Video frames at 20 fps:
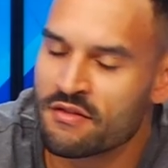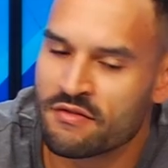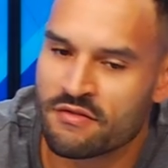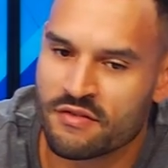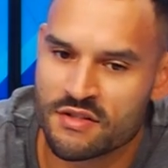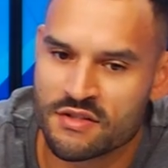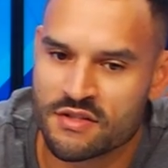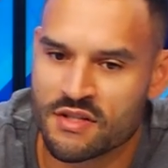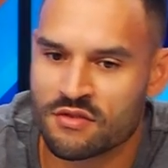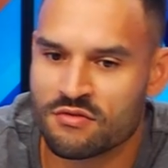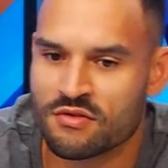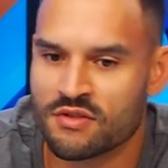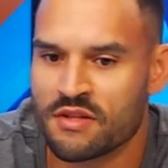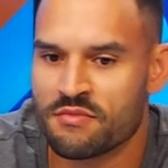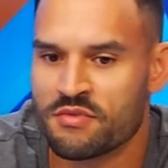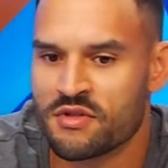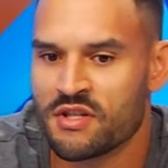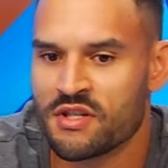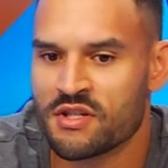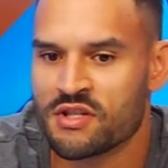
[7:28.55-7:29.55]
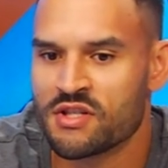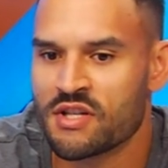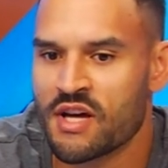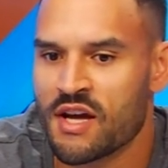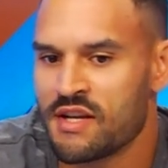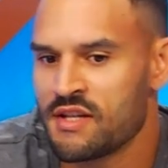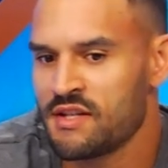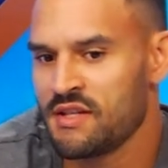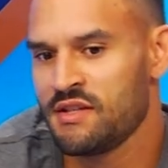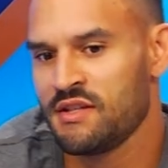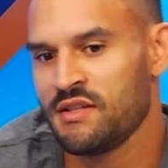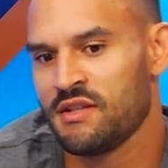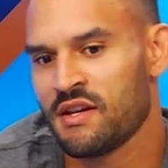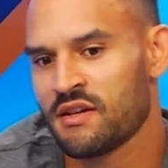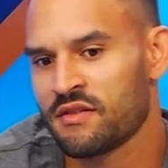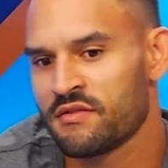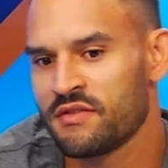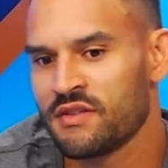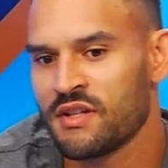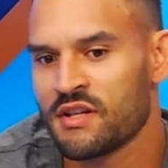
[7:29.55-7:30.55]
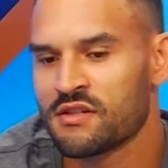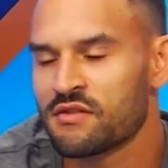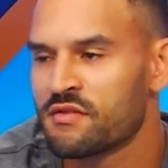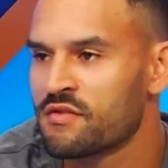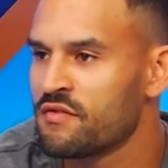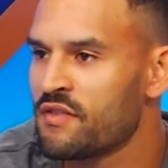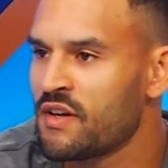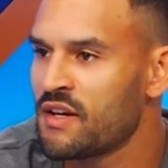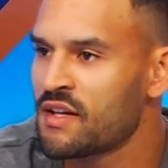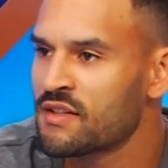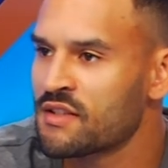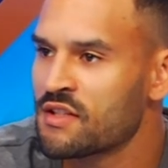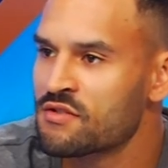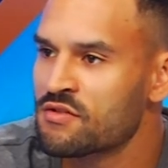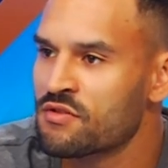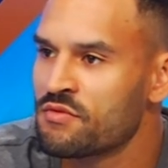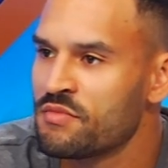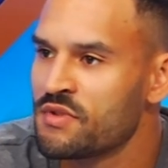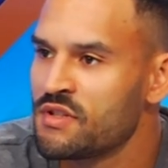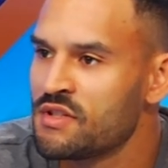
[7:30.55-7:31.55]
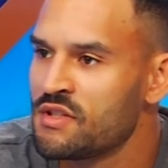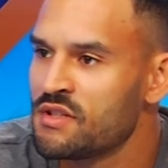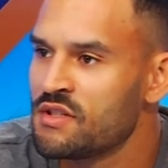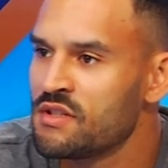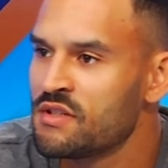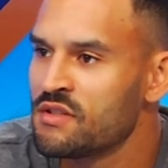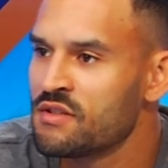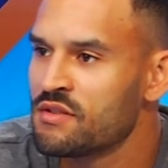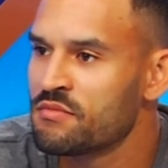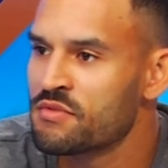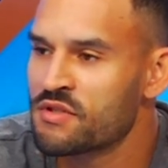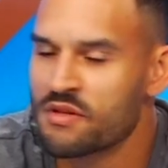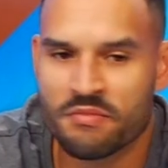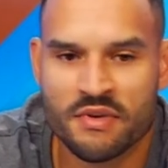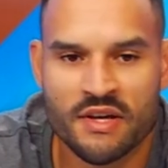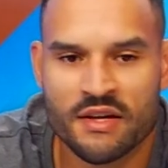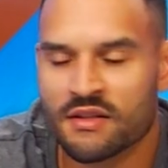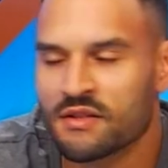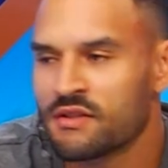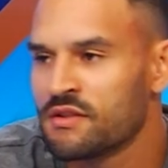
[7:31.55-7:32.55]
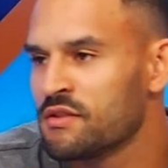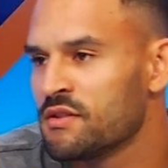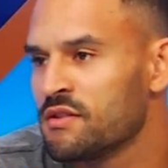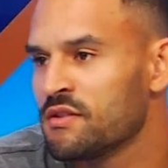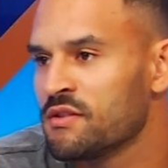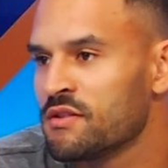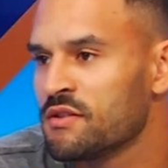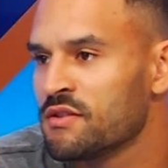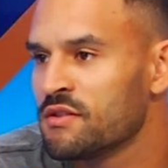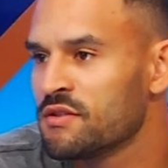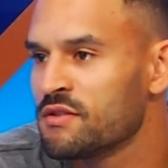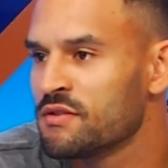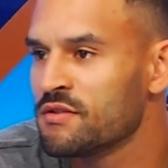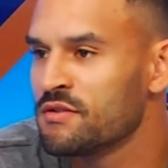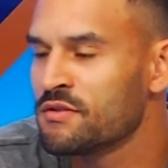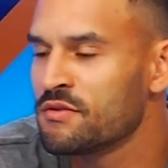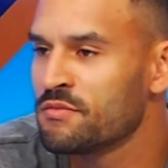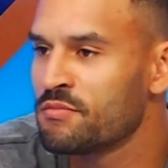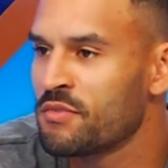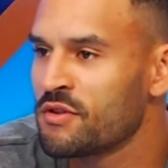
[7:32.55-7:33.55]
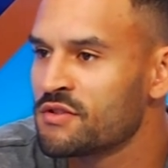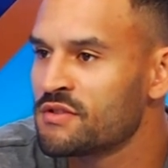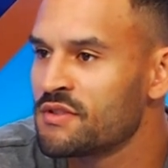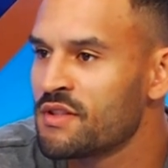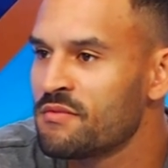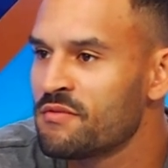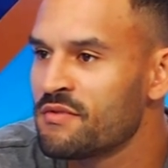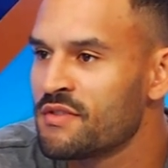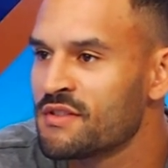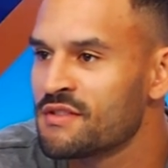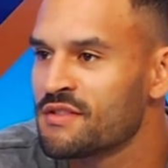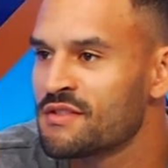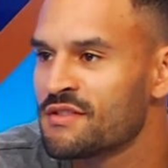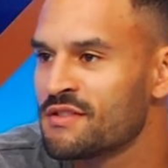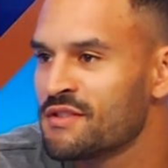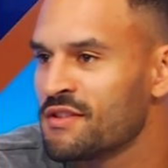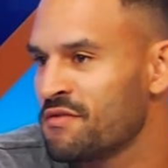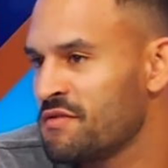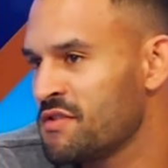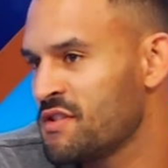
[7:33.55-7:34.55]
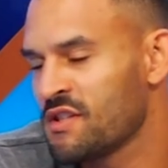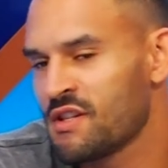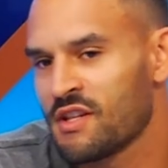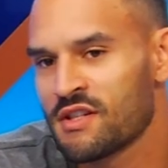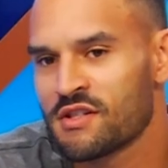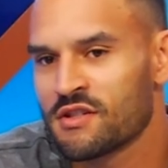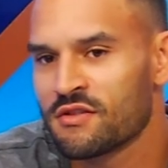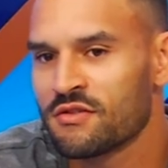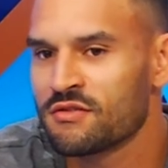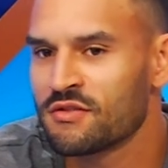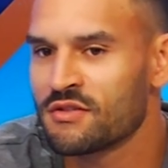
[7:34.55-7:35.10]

Więc jak tutaj przyjeżdżali, jak widać, w dwa lata zrobili przepiękny postęp, więc nie widzę, dlaczego to